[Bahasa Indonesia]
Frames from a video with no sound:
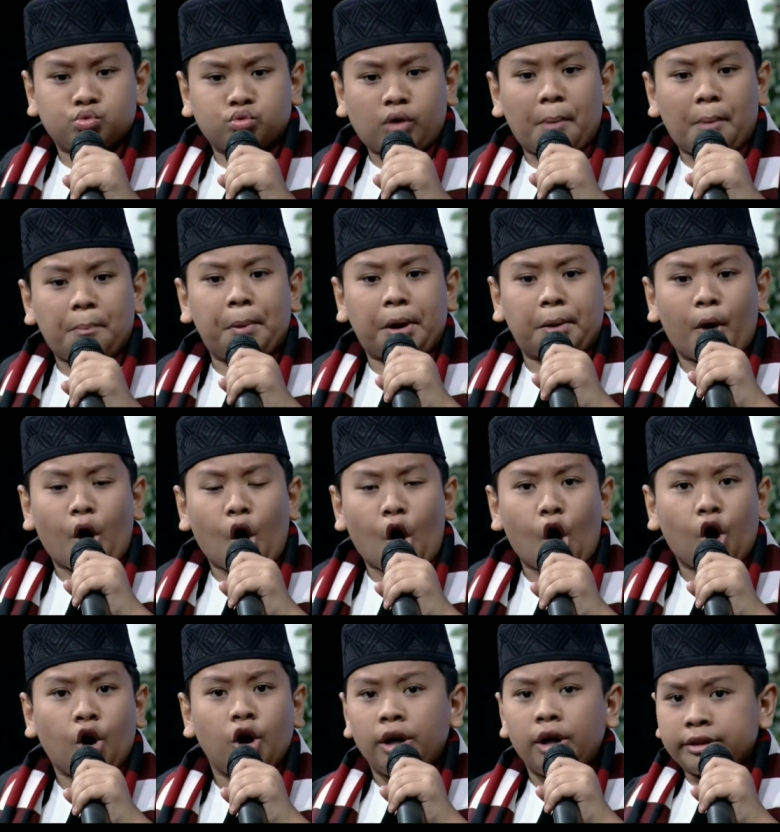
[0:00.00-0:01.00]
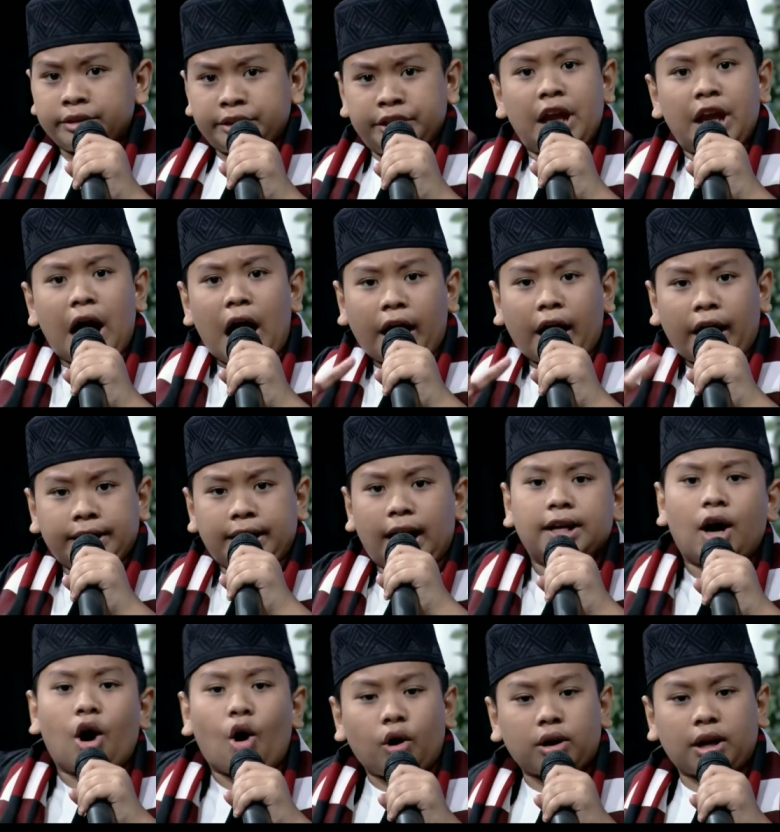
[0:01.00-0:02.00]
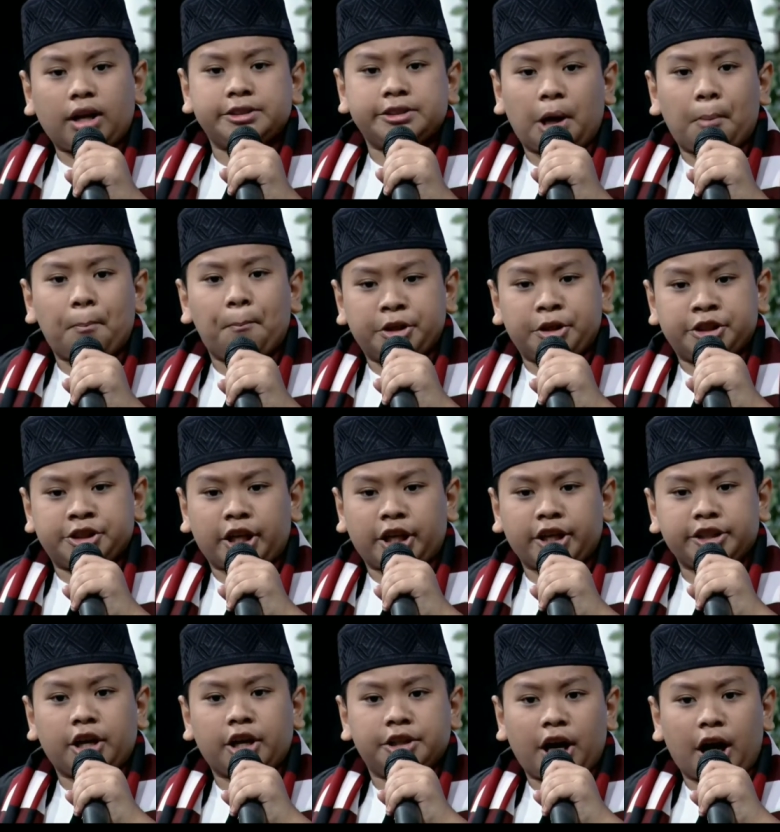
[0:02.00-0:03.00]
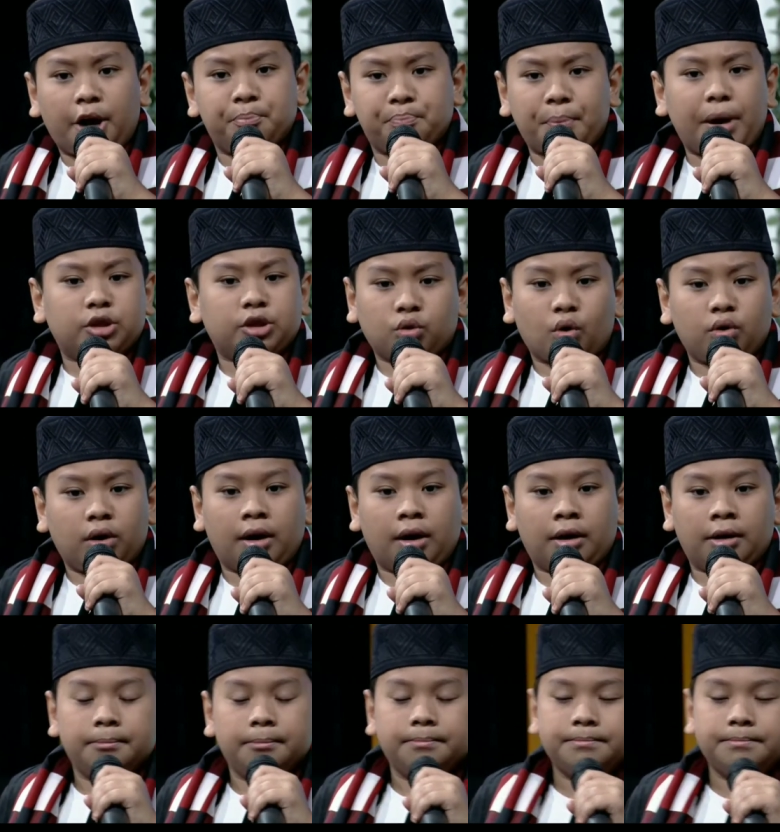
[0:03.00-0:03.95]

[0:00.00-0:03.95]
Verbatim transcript: suka berbohong, tidak akan ada orang yang percaya dengan Pak Togar.